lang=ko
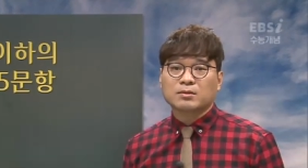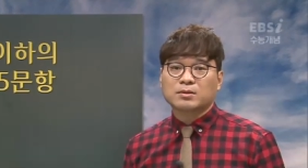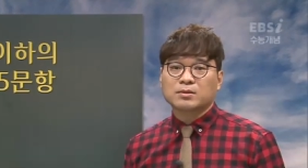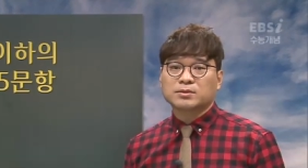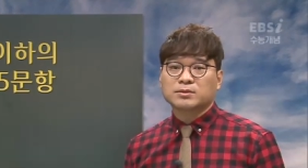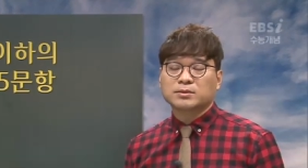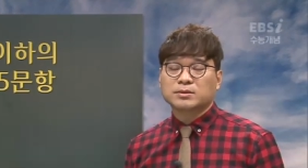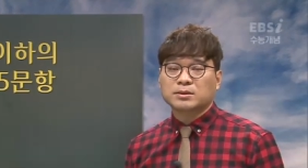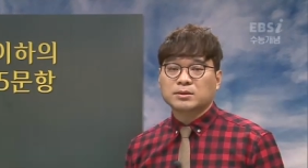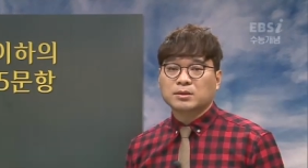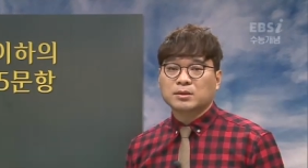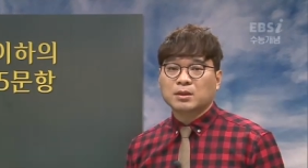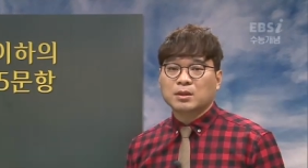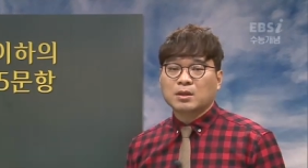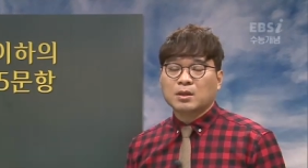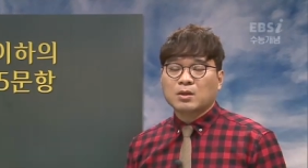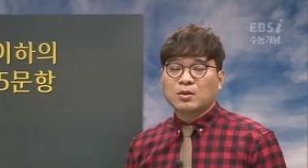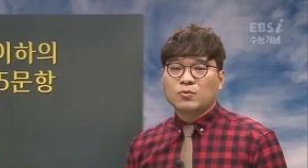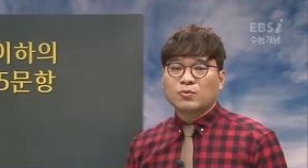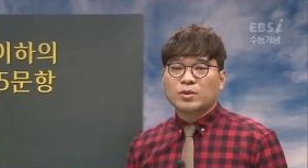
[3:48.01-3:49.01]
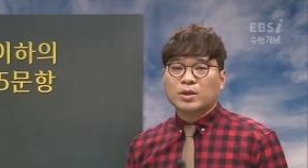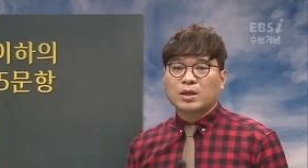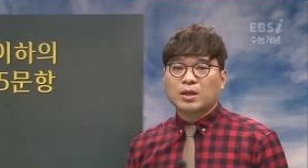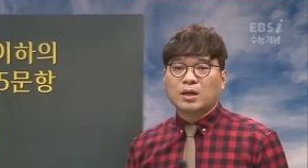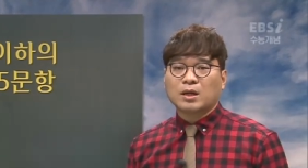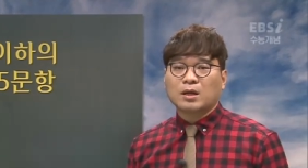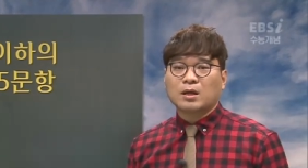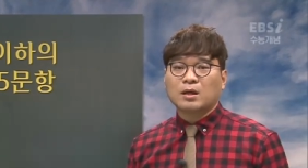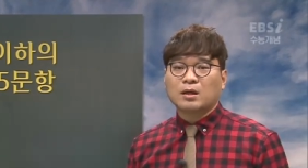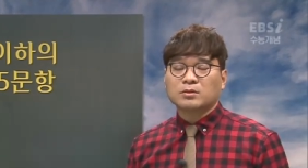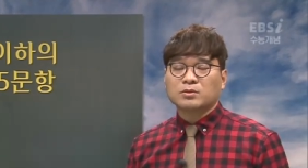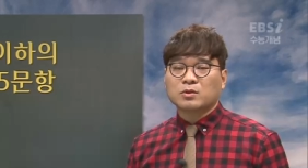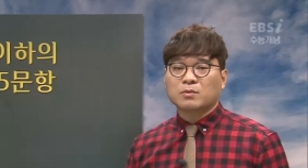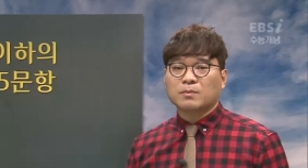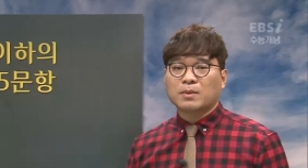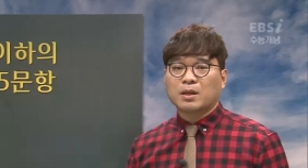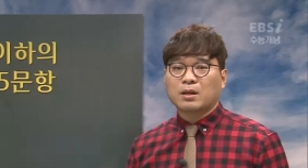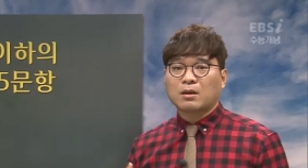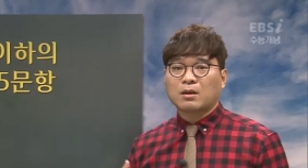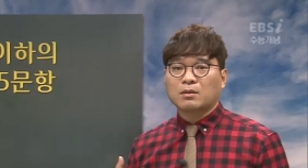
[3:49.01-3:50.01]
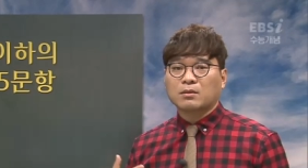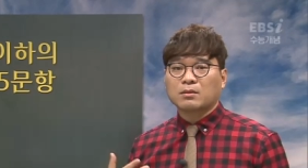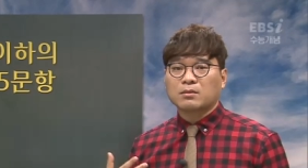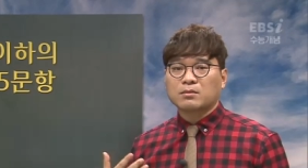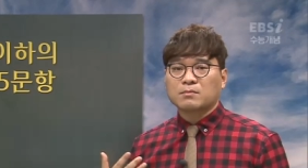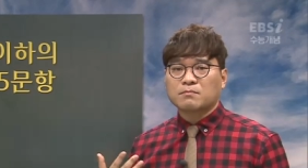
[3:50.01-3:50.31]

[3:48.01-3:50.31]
것을 우리가 정말